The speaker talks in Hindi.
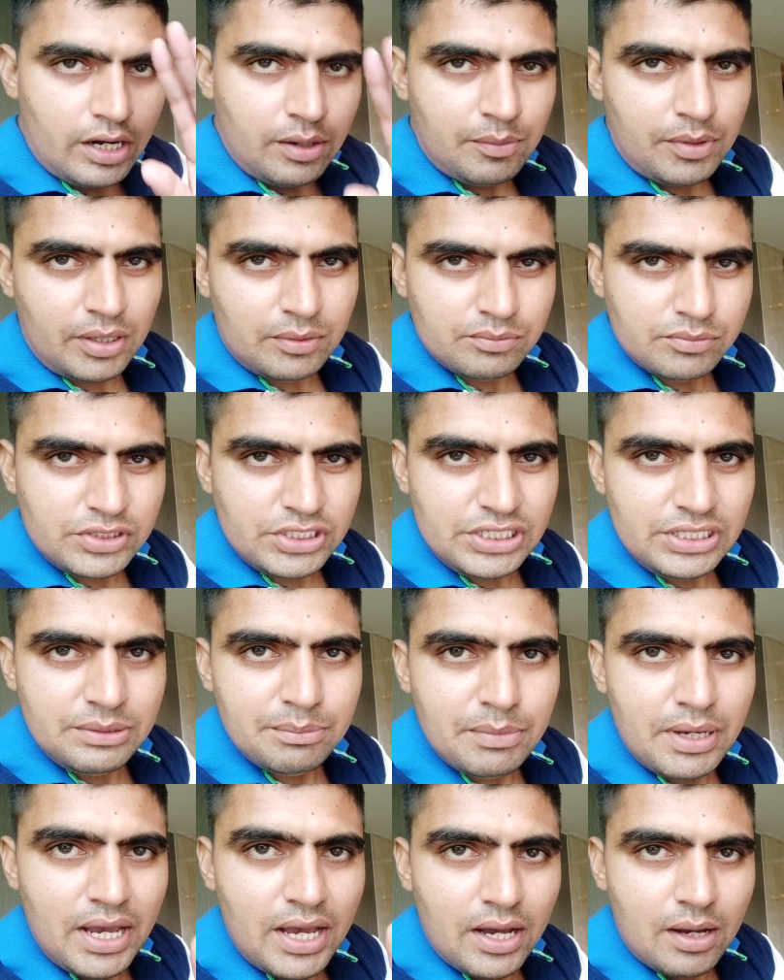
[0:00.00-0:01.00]
राम राम जी
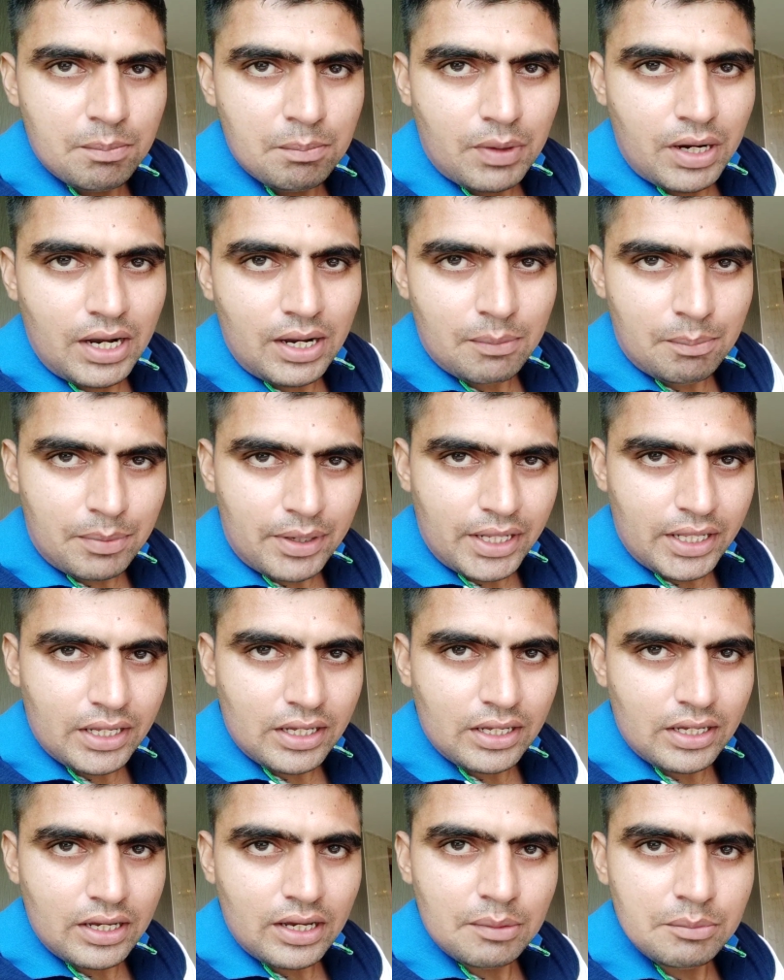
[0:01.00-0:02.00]
मैं आपका अपना
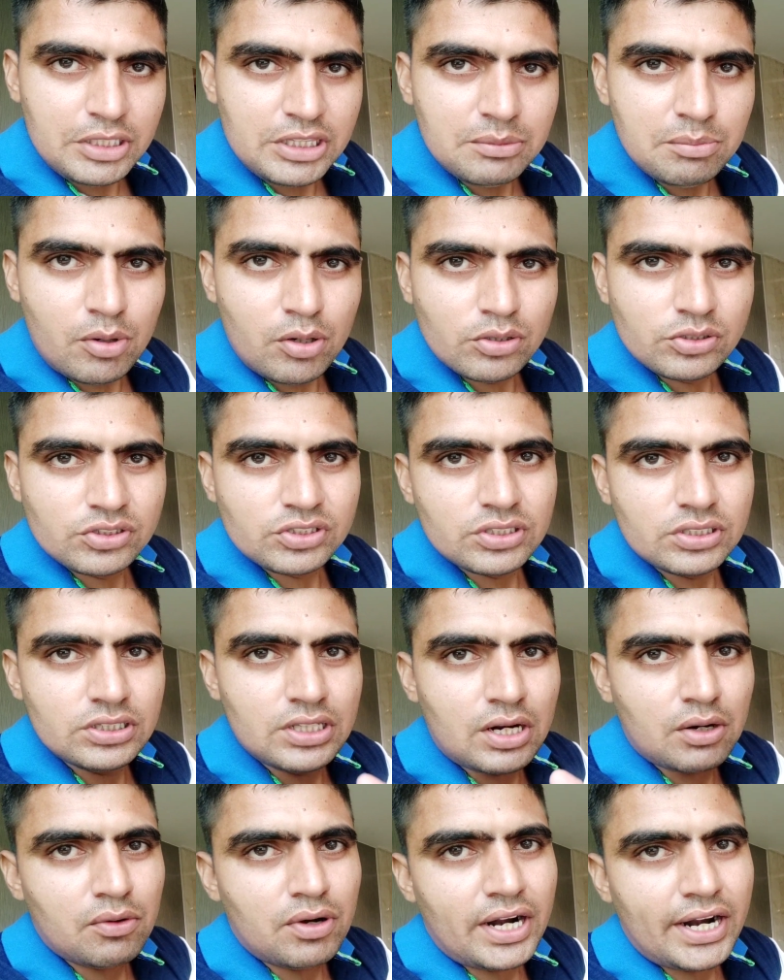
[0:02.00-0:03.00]
अमित बॉस
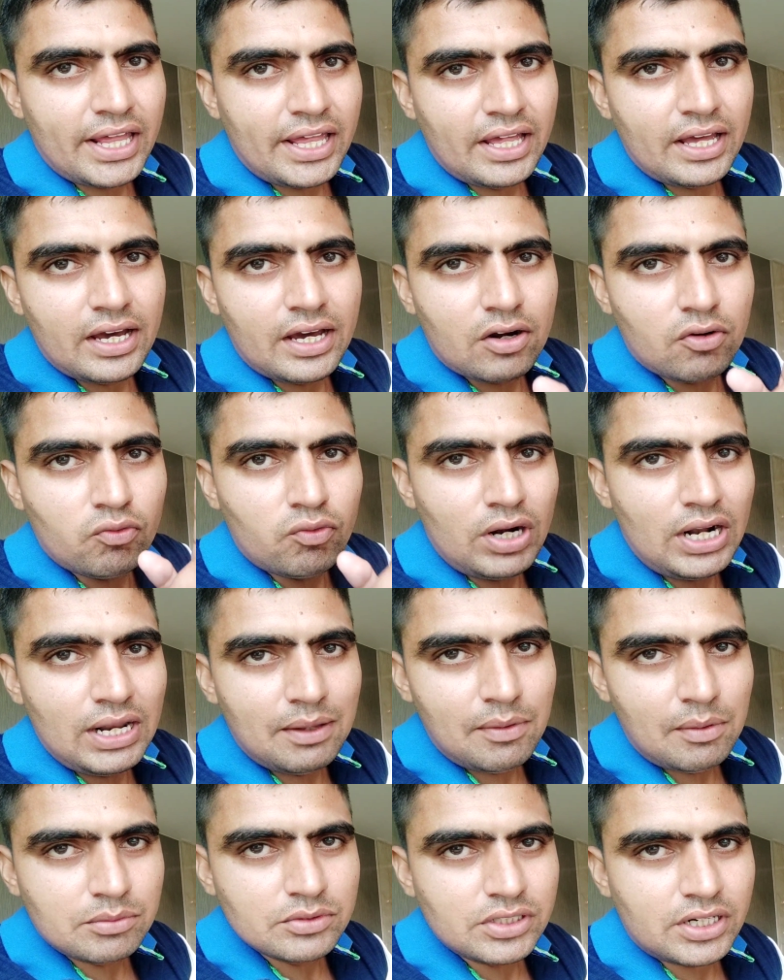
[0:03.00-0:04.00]
नरवाना और
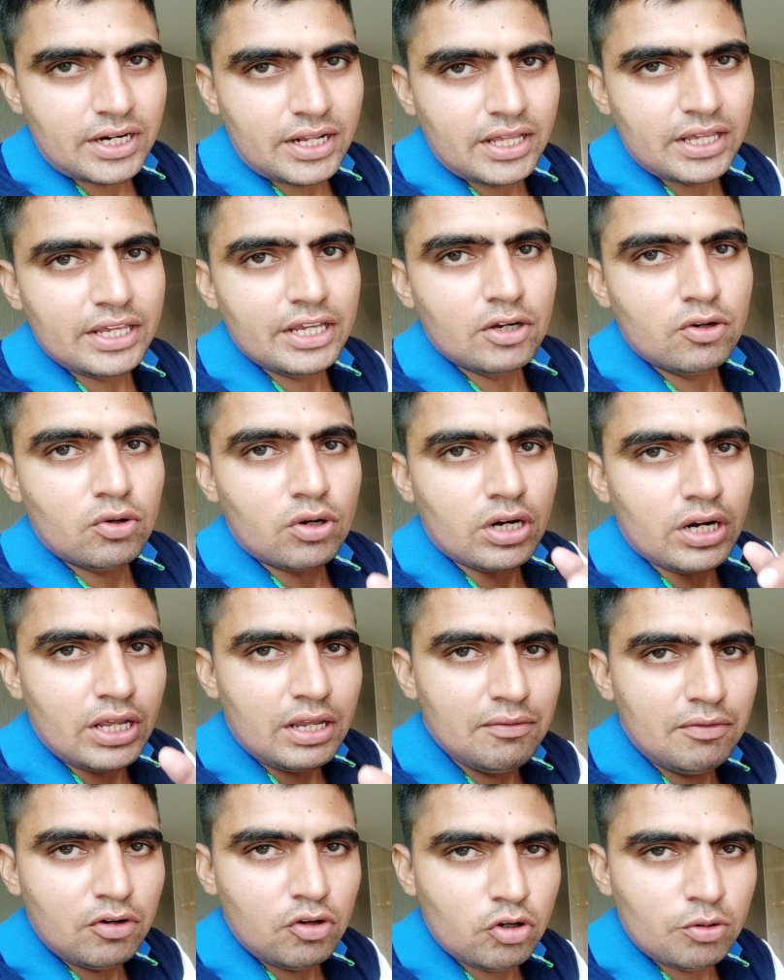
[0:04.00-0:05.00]
वर्ल्ड में बजाना एक और
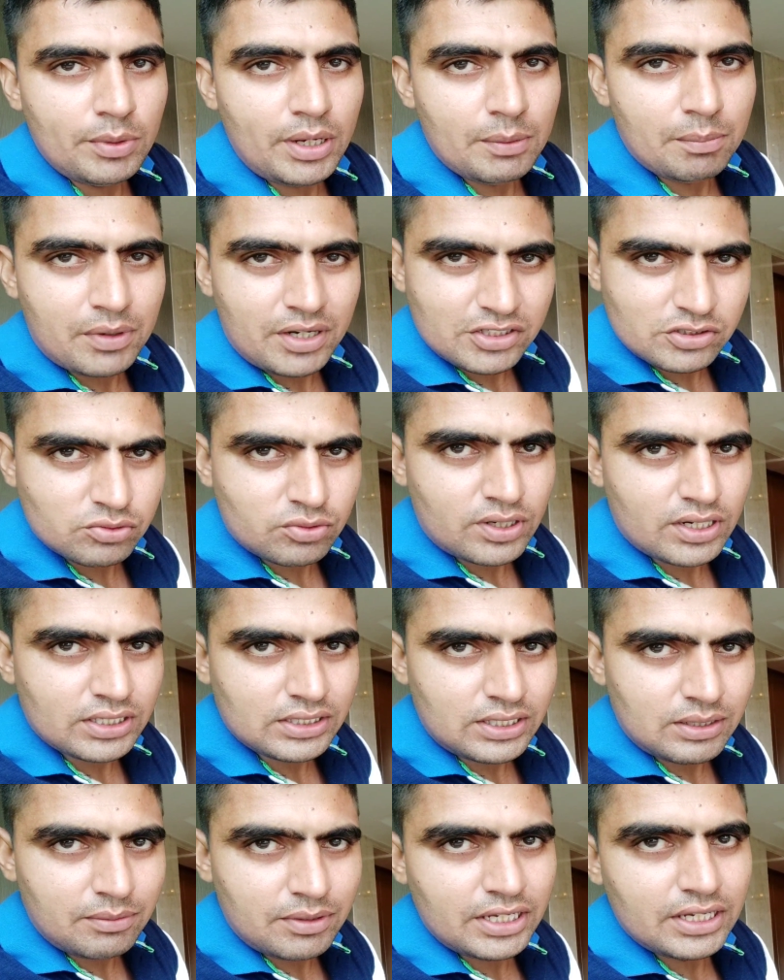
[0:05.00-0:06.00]
नए ब्लॉग में आपका
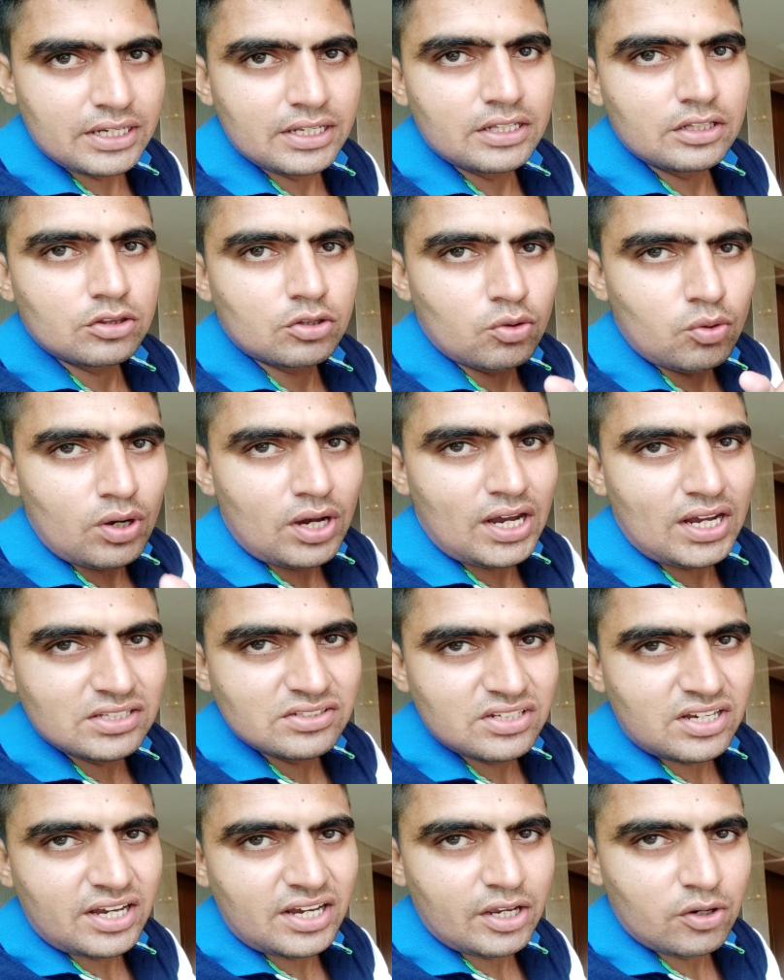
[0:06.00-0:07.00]
स्वागत है भाई तो
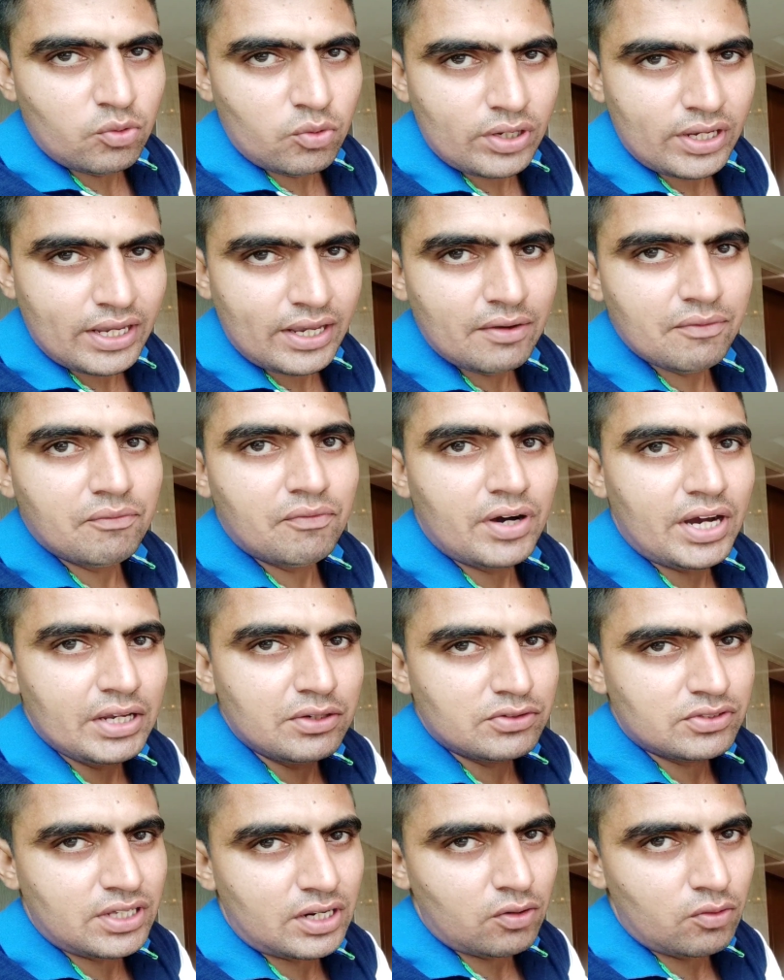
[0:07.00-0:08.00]
आज आए हुए हैं
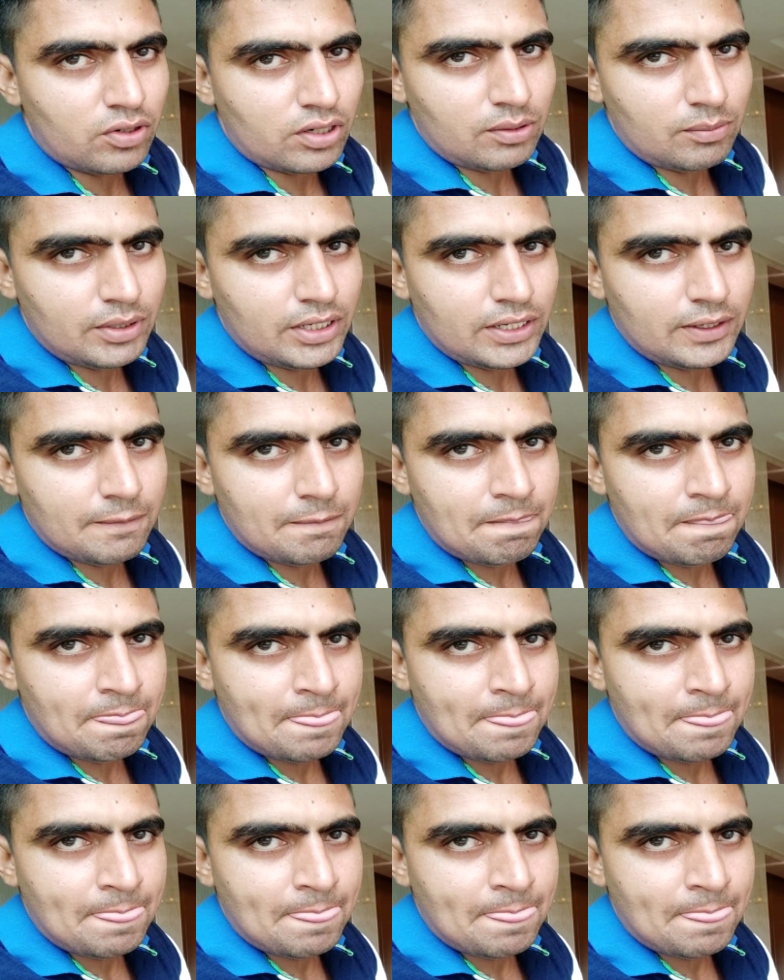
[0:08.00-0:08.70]
फाइव स्टार होटल में